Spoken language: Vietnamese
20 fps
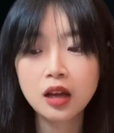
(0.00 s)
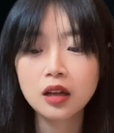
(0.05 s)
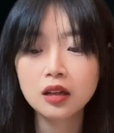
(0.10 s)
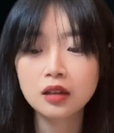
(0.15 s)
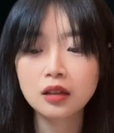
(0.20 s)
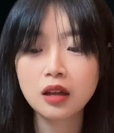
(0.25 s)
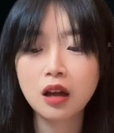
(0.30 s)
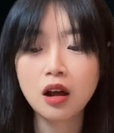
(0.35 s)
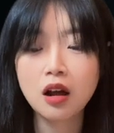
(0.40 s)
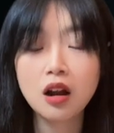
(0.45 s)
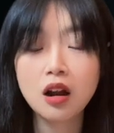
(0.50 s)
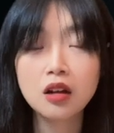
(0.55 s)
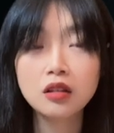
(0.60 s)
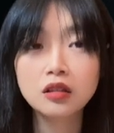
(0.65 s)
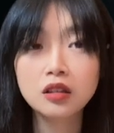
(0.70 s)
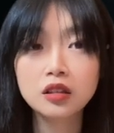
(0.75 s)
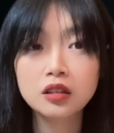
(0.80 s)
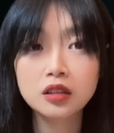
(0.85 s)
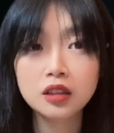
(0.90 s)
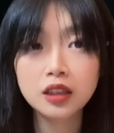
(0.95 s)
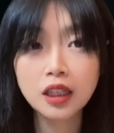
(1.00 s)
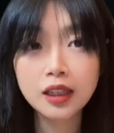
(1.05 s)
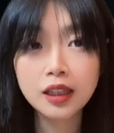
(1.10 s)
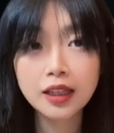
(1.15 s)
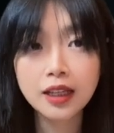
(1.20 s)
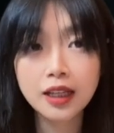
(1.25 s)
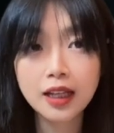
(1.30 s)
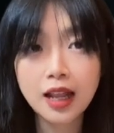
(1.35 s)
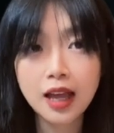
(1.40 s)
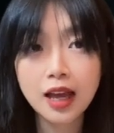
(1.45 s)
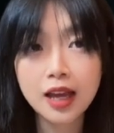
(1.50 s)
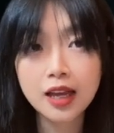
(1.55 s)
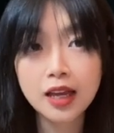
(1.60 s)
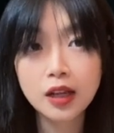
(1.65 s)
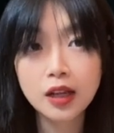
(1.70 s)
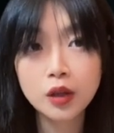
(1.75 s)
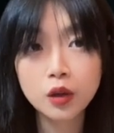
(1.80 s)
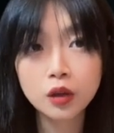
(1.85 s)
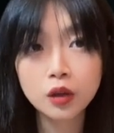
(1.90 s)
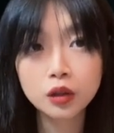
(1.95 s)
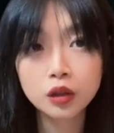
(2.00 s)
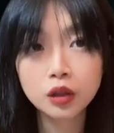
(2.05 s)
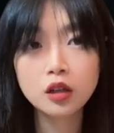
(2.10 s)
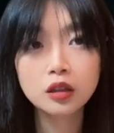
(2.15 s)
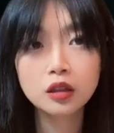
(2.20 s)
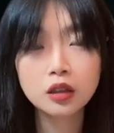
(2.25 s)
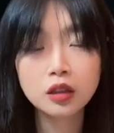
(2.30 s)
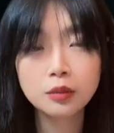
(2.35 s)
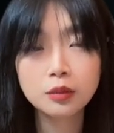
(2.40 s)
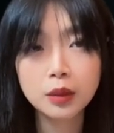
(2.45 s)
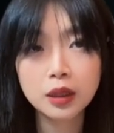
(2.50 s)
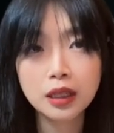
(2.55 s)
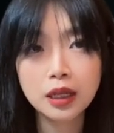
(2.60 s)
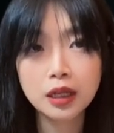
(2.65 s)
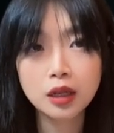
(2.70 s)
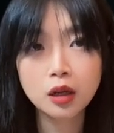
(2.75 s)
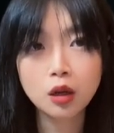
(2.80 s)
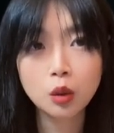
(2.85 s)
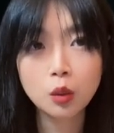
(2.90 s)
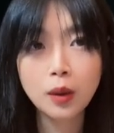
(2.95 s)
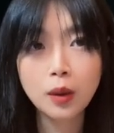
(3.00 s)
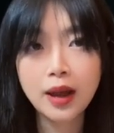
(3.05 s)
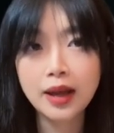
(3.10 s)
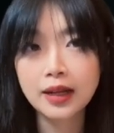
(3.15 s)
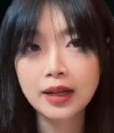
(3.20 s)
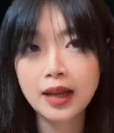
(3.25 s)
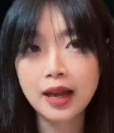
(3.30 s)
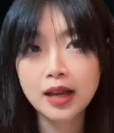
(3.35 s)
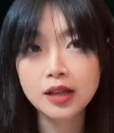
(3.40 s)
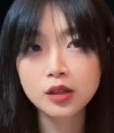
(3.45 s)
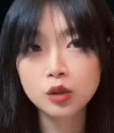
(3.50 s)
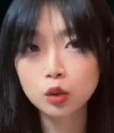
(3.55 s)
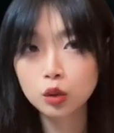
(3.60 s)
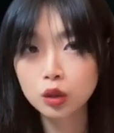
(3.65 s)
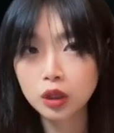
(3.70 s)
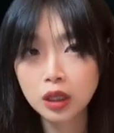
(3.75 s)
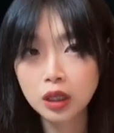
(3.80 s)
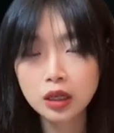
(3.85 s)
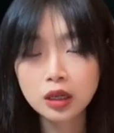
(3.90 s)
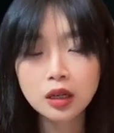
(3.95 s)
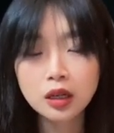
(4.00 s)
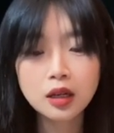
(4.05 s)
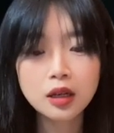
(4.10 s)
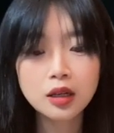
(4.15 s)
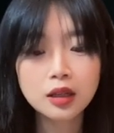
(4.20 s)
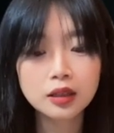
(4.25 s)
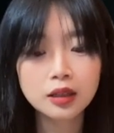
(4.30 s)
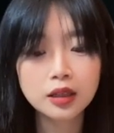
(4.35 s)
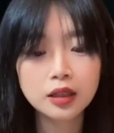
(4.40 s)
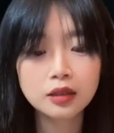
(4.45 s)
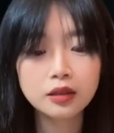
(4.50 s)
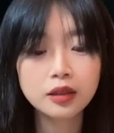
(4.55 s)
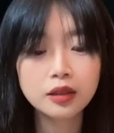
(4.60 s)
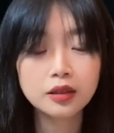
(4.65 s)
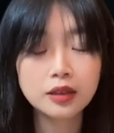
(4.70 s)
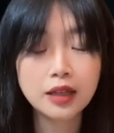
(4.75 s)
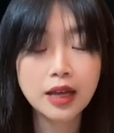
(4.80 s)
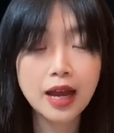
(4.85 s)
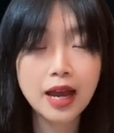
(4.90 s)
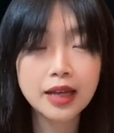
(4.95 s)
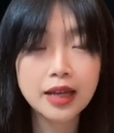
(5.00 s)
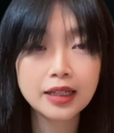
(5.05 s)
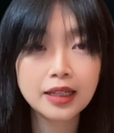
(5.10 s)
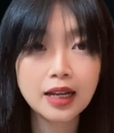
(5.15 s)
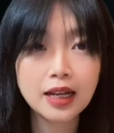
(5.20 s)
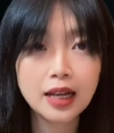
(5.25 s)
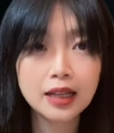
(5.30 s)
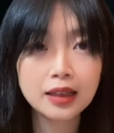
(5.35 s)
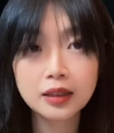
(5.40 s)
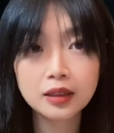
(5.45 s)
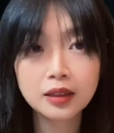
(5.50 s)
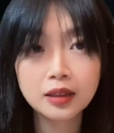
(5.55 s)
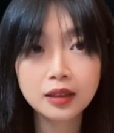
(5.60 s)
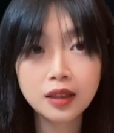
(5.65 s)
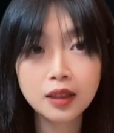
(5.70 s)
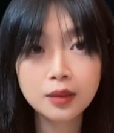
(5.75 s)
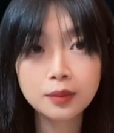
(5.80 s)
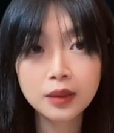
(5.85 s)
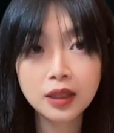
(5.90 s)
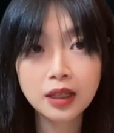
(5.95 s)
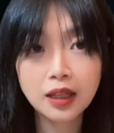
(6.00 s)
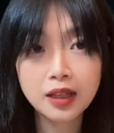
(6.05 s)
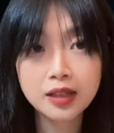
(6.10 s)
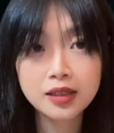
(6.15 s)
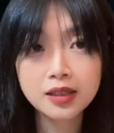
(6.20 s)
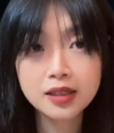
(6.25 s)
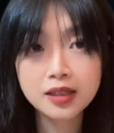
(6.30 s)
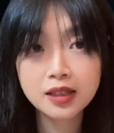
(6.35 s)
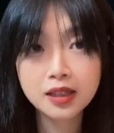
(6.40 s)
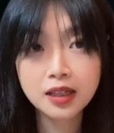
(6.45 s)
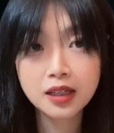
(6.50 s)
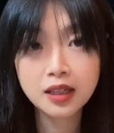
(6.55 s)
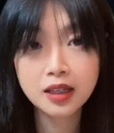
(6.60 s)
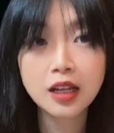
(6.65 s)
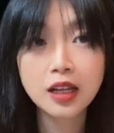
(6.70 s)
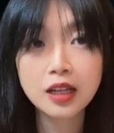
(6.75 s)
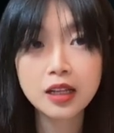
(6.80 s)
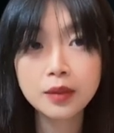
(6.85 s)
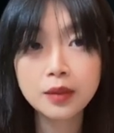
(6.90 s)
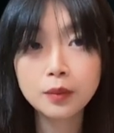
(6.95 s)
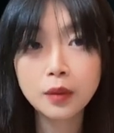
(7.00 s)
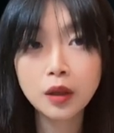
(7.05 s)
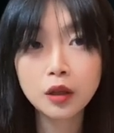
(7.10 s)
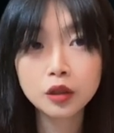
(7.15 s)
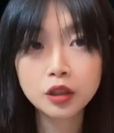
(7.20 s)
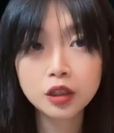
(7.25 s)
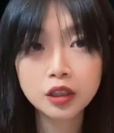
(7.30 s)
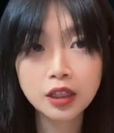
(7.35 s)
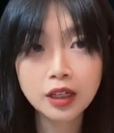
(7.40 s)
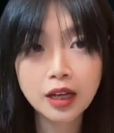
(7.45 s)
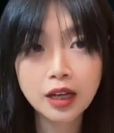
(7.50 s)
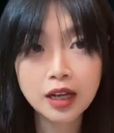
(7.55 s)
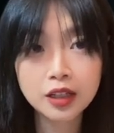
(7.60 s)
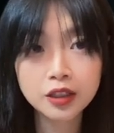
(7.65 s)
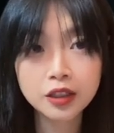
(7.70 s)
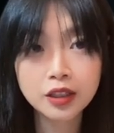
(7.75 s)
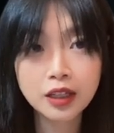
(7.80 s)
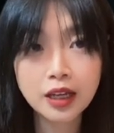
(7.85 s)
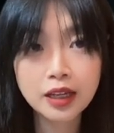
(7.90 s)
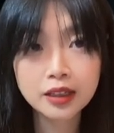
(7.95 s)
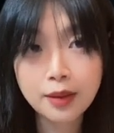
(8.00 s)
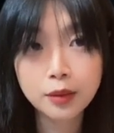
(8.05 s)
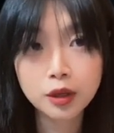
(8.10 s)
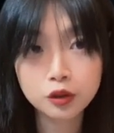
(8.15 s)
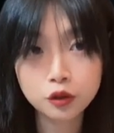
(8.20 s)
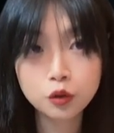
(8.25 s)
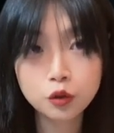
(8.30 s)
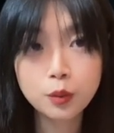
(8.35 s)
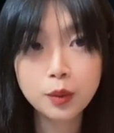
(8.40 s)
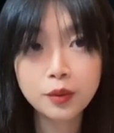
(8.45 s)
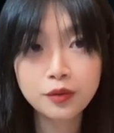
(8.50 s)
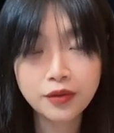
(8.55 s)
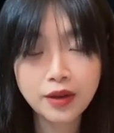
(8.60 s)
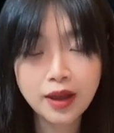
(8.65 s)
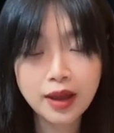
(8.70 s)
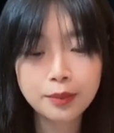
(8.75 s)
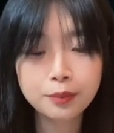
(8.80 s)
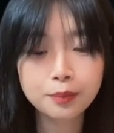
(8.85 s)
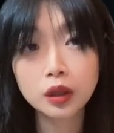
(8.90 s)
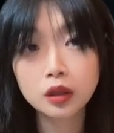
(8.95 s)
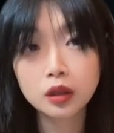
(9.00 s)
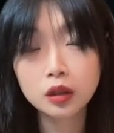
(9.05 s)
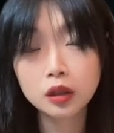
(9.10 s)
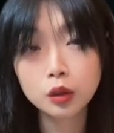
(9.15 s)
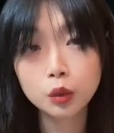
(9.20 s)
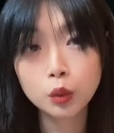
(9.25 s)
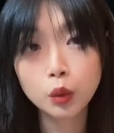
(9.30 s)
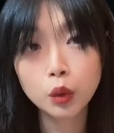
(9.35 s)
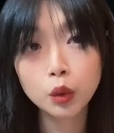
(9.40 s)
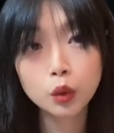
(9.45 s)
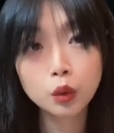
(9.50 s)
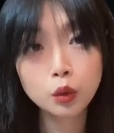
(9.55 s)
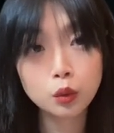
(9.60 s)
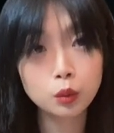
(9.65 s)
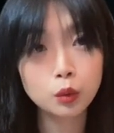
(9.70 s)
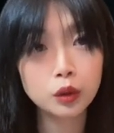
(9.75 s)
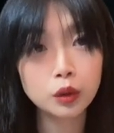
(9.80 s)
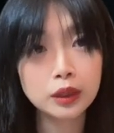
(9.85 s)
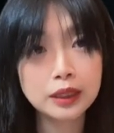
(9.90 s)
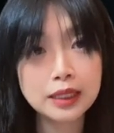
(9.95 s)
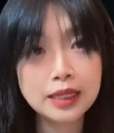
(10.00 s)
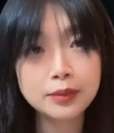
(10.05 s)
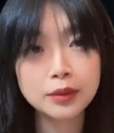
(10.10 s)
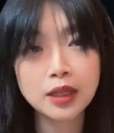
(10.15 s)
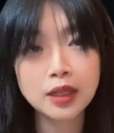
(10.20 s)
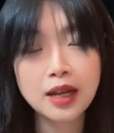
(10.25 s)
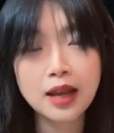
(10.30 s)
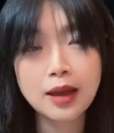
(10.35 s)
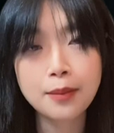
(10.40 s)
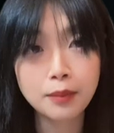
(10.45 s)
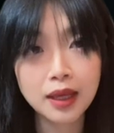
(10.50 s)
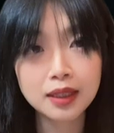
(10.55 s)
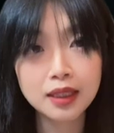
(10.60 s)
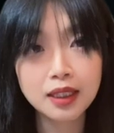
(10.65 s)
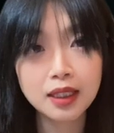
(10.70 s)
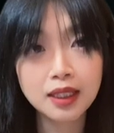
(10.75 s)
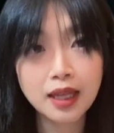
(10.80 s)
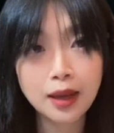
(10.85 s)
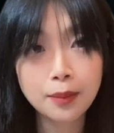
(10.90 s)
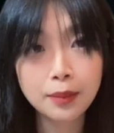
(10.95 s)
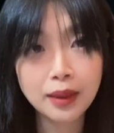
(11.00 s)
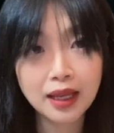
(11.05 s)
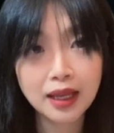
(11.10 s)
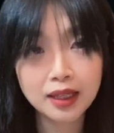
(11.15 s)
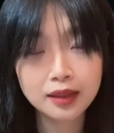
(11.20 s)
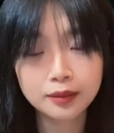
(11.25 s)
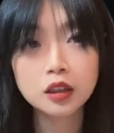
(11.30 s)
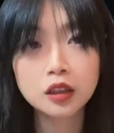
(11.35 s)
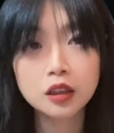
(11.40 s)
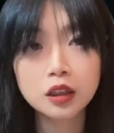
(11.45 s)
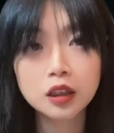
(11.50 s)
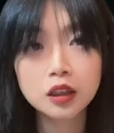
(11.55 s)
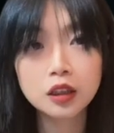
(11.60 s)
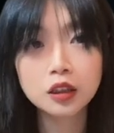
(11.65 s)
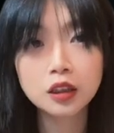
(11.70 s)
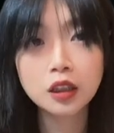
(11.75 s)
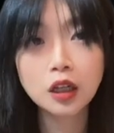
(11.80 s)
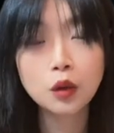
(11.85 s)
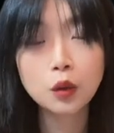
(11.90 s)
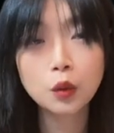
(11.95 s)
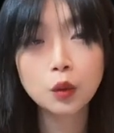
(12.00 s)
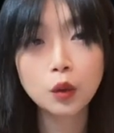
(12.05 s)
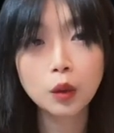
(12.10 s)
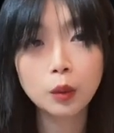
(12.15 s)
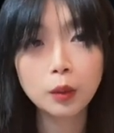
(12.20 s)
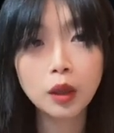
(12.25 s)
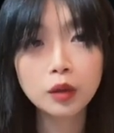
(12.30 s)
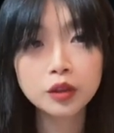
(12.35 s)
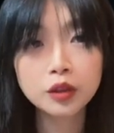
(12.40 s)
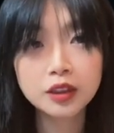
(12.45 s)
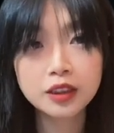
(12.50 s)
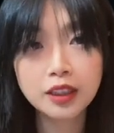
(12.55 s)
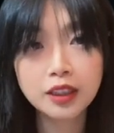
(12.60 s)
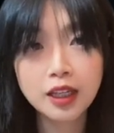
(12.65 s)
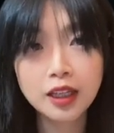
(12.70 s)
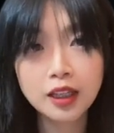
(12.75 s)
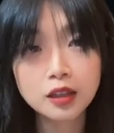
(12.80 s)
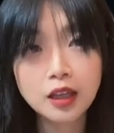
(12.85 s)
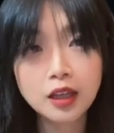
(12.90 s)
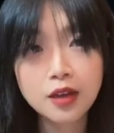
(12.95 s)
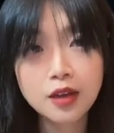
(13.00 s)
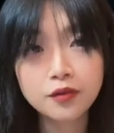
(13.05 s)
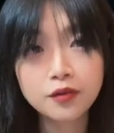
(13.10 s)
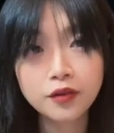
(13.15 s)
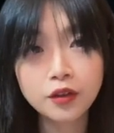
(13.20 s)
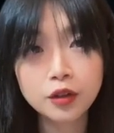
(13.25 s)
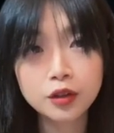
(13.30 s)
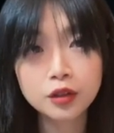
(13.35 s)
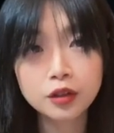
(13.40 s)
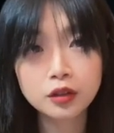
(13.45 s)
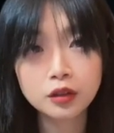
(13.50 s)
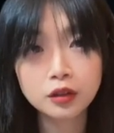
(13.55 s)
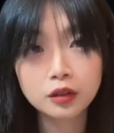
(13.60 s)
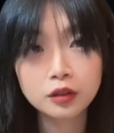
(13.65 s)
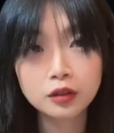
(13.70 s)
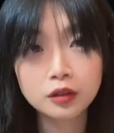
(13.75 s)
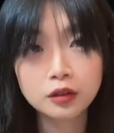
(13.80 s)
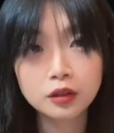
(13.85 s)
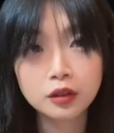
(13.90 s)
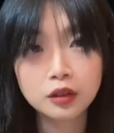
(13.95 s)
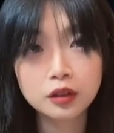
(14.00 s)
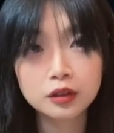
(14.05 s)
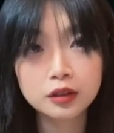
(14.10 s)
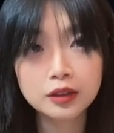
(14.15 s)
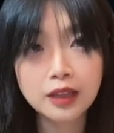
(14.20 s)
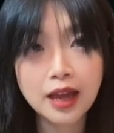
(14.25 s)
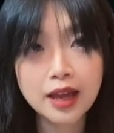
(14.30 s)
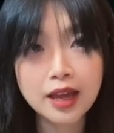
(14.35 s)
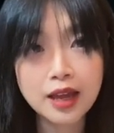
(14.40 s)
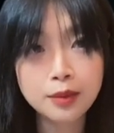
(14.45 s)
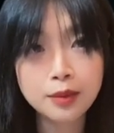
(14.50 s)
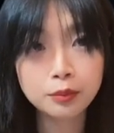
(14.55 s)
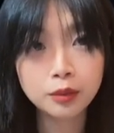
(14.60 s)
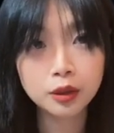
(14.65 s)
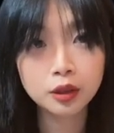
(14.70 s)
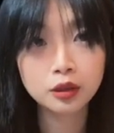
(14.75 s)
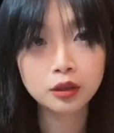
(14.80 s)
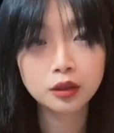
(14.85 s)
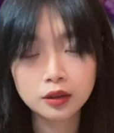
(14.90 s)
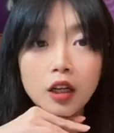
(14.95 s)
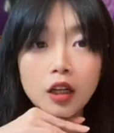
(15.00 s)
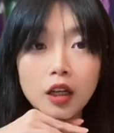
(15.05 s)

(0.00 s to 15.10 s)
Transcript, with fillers: đó người thứ nhất đấy là Elliot thì mình đã nói qua anh là ai rồi nhá thì người thứ hai đấy là Tim Clancy, Lead Blockchain Architect ở Superfarm. Người cuối cùng của team đấy là Marty Kaplan, một người đứng đầu của Blockchain Game Vertical tại Amber.